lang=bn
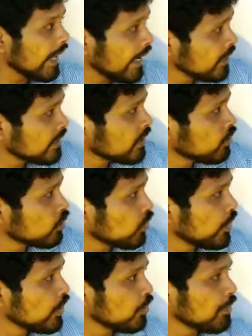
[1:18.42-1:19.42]
এই যে দুটো
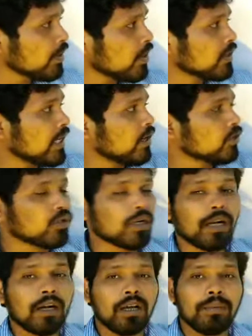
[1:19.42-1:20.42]
নিয়মের কথা
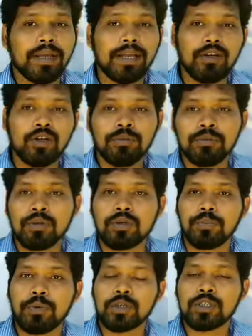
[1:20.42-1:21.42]
আলোচনা করা হবে এই নিয়ম দুটো
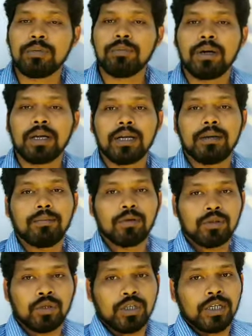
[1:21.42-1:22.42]
পশ্চিমবঙ্গের
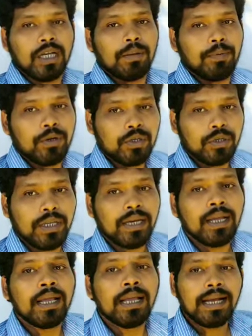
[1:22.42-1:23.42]
মধ্যশিক্ষা পর্ষদের
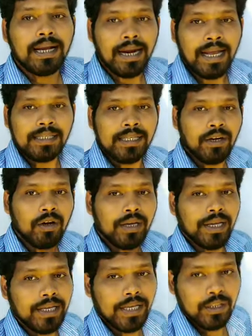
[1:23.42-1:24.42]
ক্লাসের
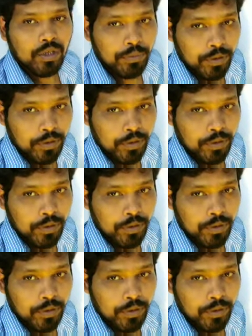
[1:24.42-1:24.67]
অঙ্কের ক্ষেত্রে